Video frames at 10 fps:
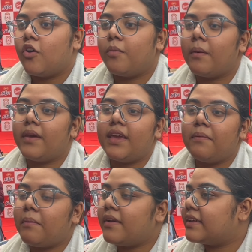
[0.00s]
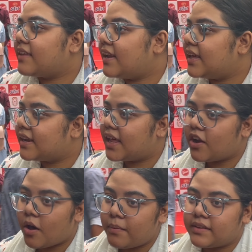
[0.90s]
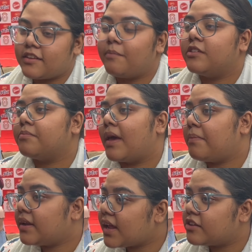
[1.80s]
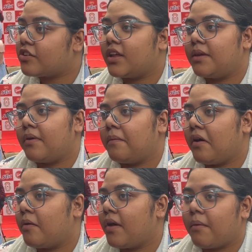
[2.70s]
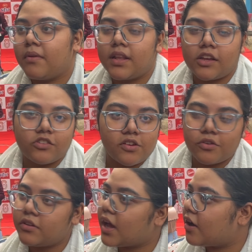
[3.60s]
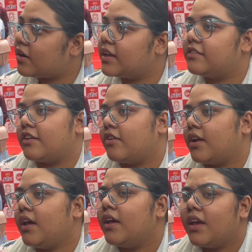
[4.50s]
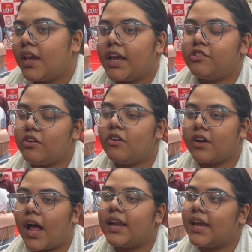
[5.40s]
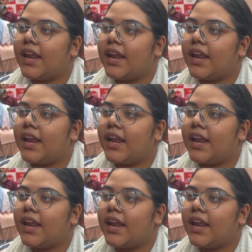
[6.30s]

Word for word: ওভাবে কিভাবে রেজাল্ট ডিক্লেয়ার হবে সাবজেক্ট ম্যাপিংটা আসলে কিভাবে হবে আমাদের আসলে কোনো ধারণাই ছিল না এই জন্য কালকে